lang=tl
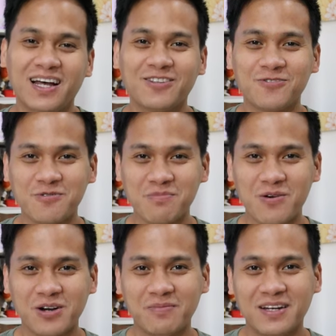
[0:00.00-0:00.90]
At kung
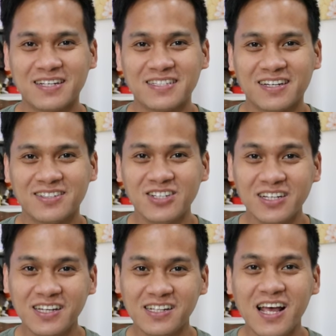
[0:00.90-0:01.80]
bago ka pa lang sa aking
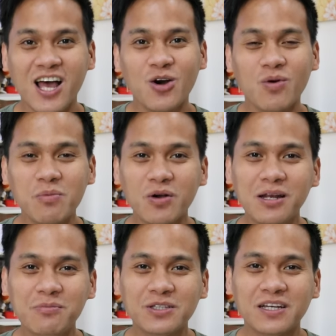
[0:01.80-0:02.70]
channel, huwag mo
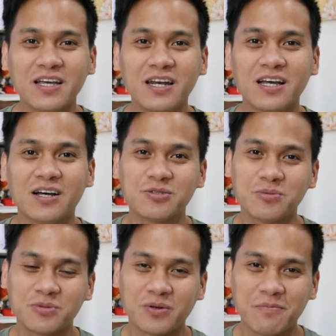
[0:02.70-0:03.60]
kalimutan i-click ang
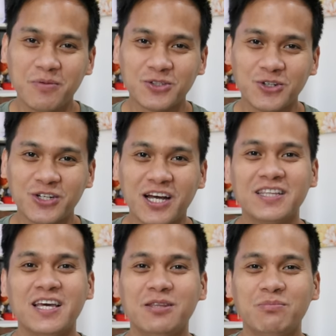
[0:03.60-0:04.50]
subscribe button at
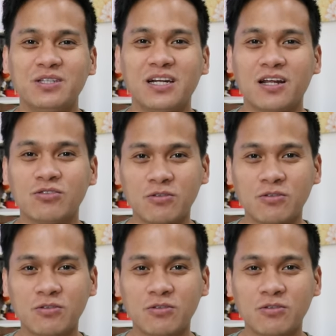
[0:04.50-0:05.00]
i-hit mo na rin ang